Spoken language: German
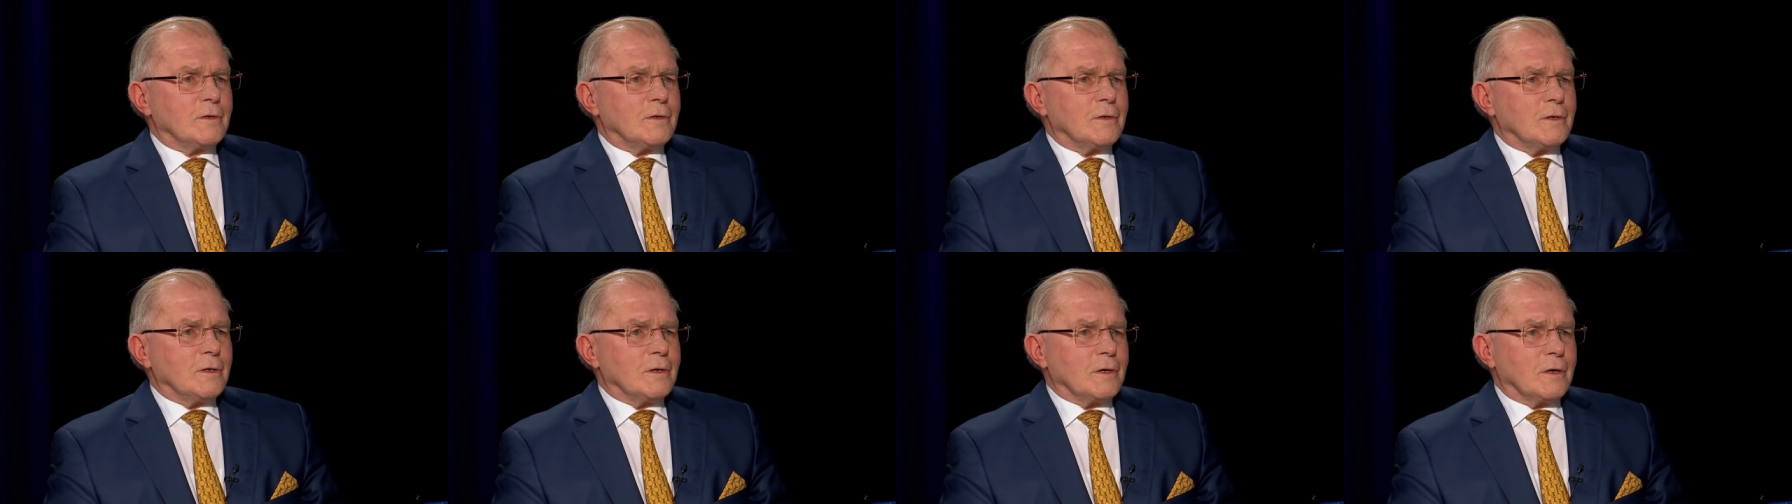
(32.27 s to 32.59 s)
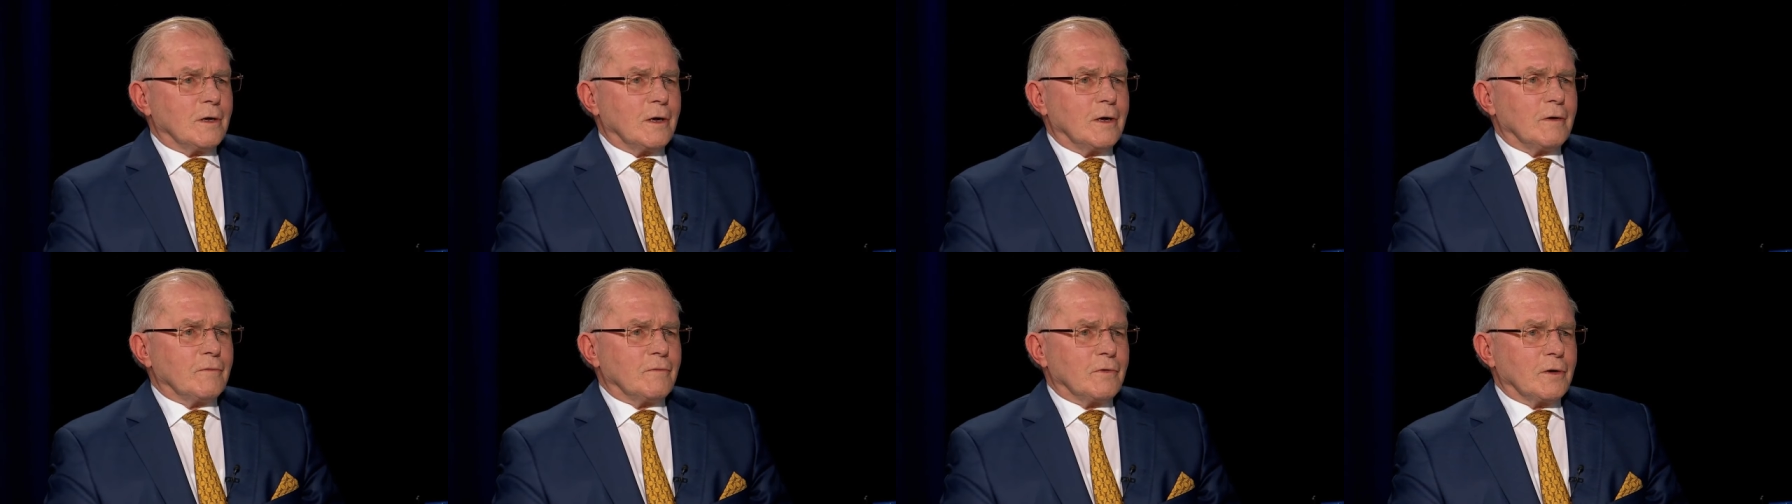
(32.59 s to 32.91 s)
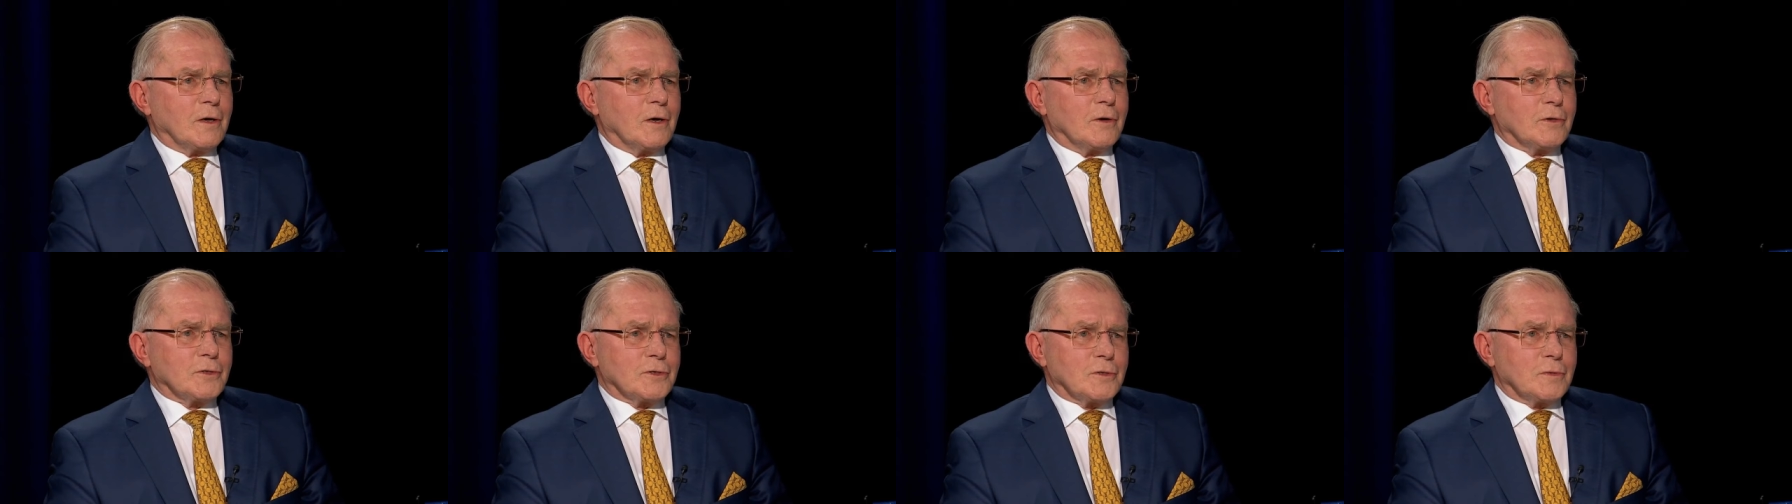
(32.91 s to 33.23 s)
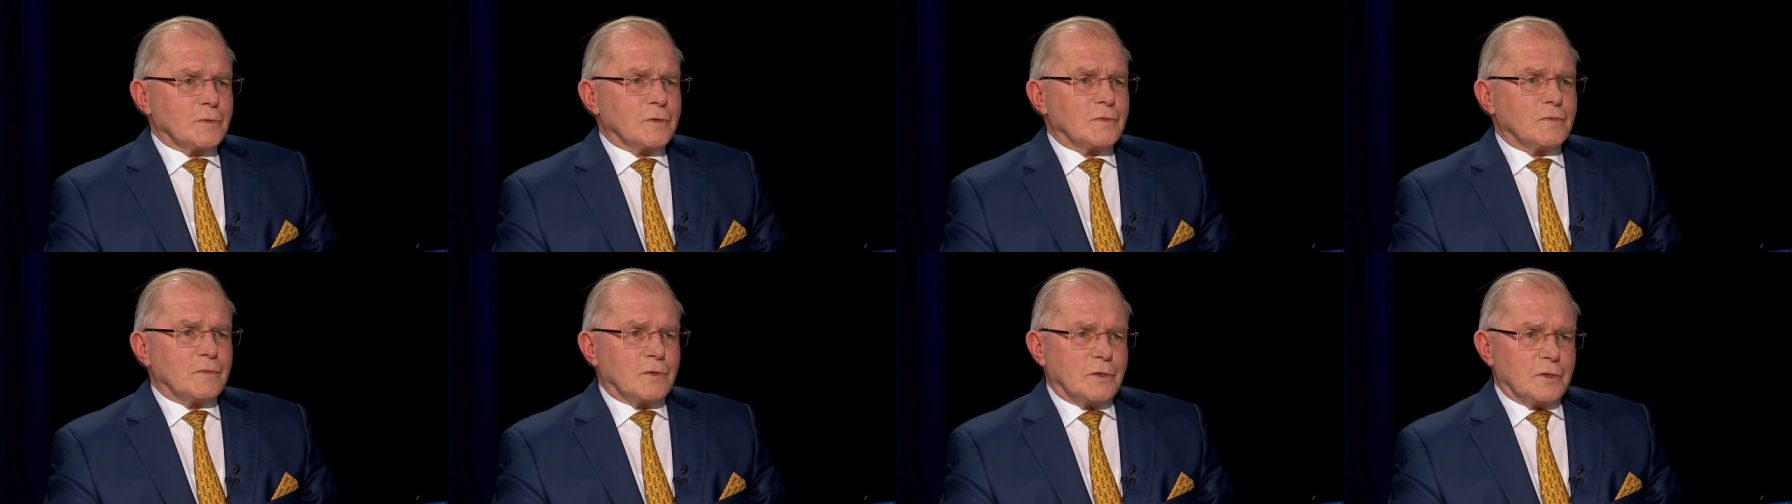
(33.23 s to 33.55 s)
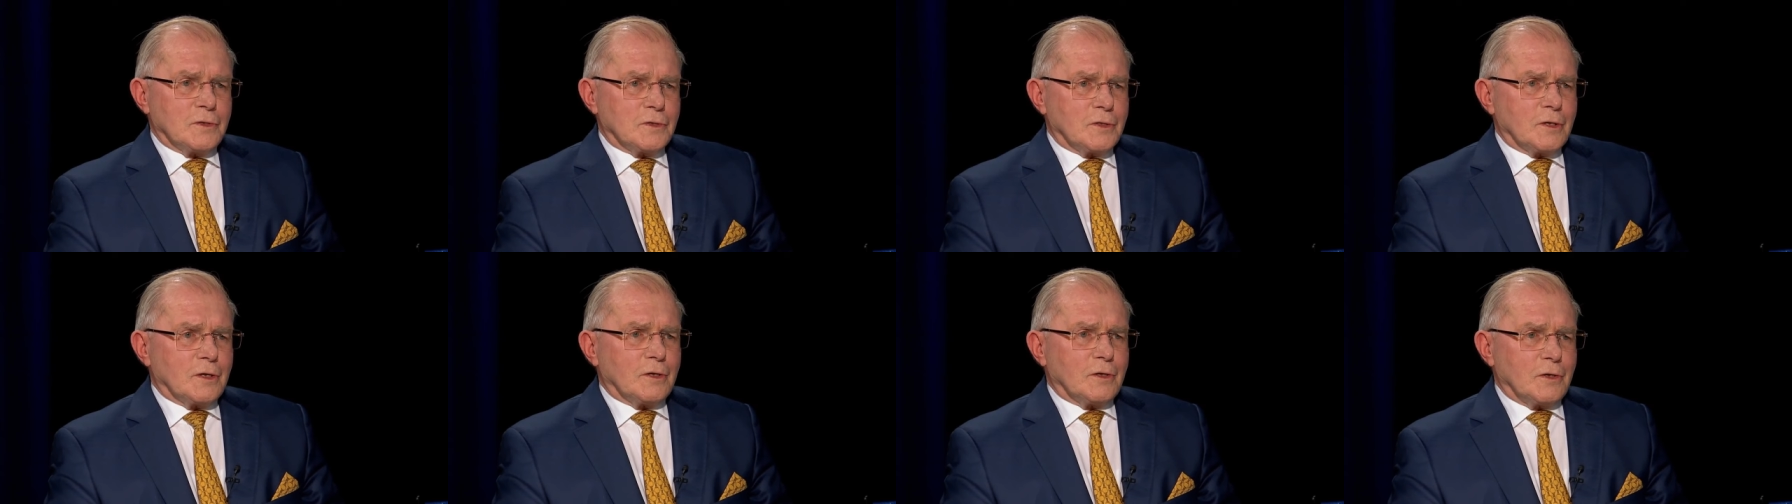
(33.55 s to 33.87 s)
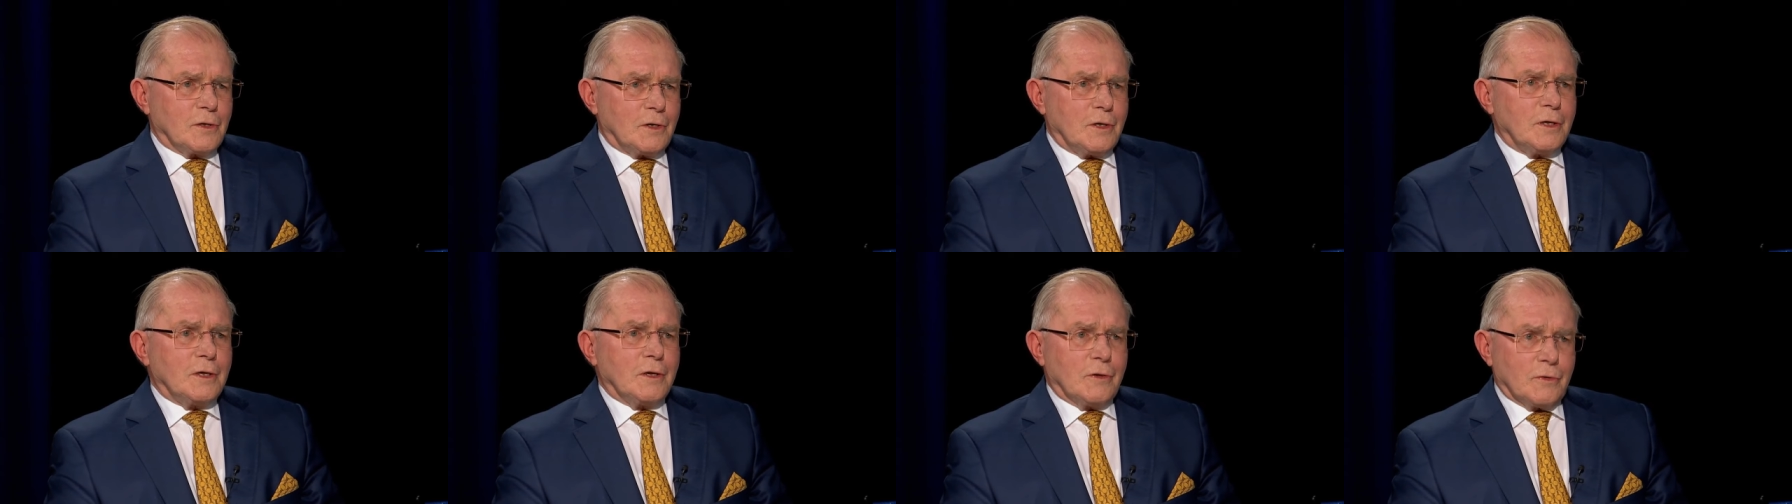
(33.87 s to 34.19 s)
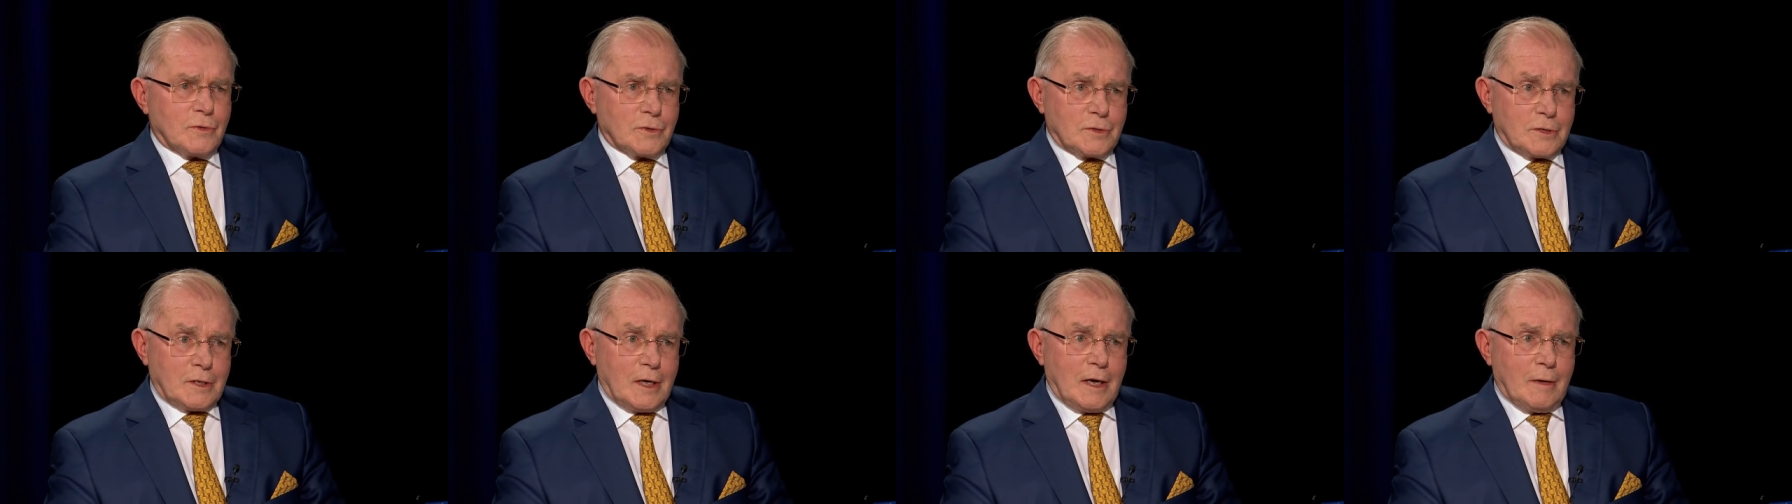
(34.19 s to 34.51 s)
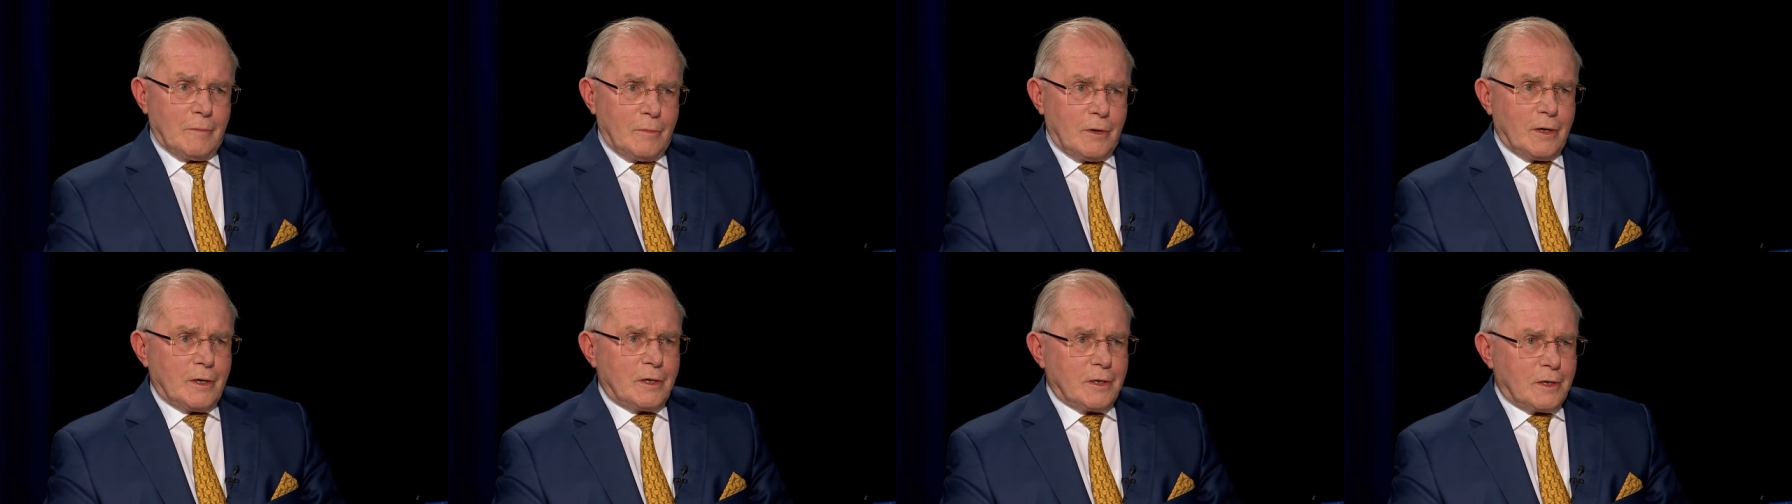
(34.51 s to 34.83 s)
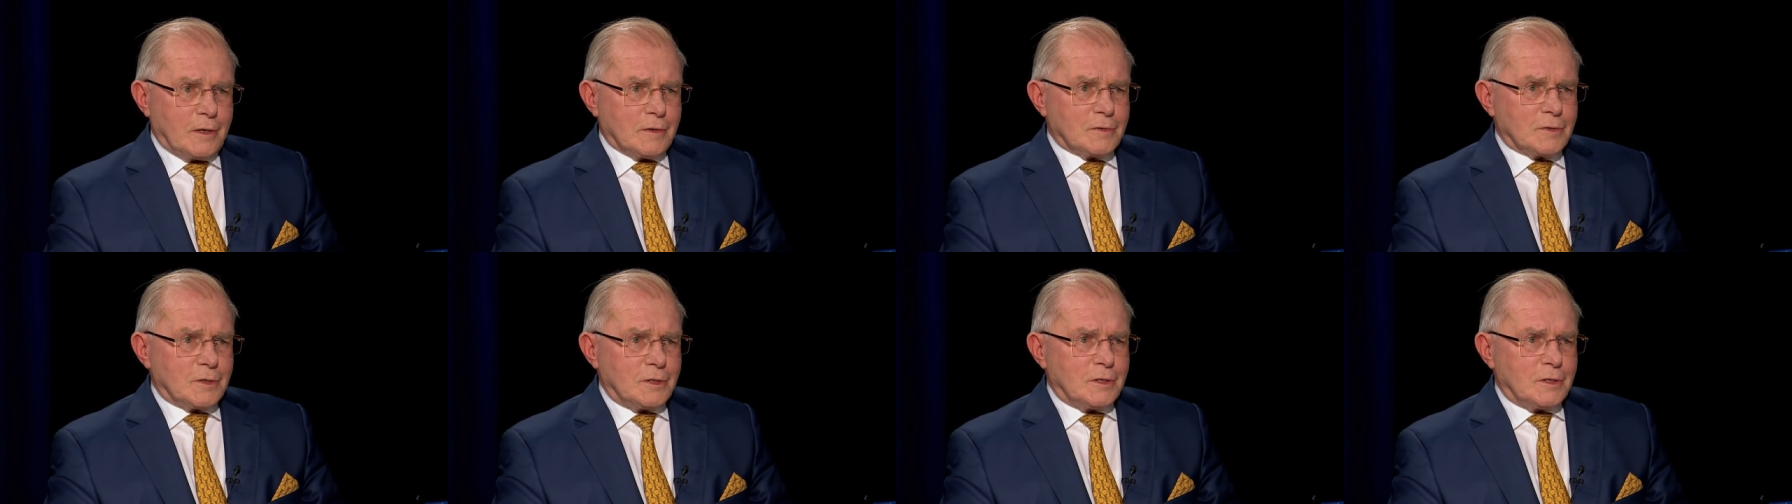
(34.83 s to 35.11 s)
die Karl von Clausewitz für die Strategie aus damaliger